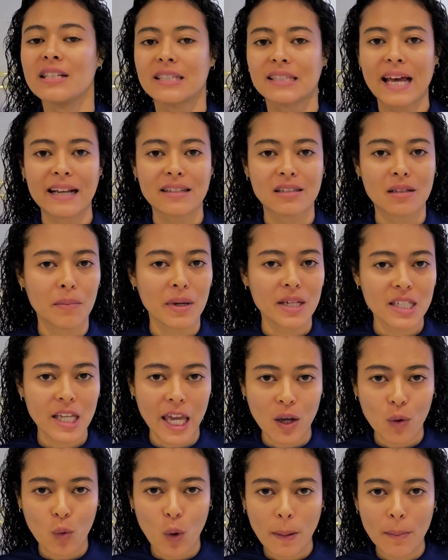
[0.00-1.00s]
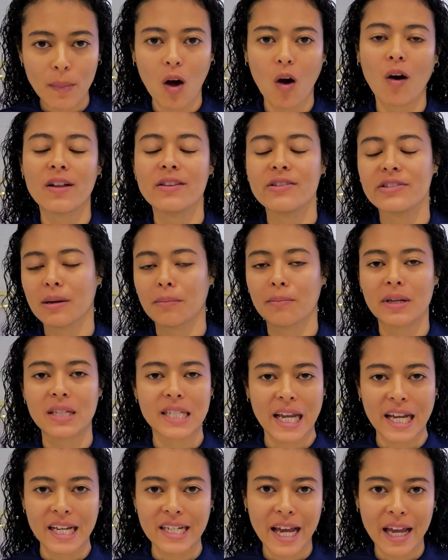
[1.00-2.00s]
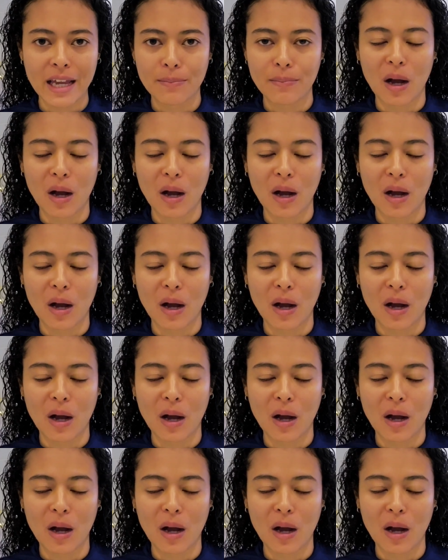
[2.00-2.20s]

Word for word: สาจะไม่ใช้ความร้อนจะไม่ใช้ใด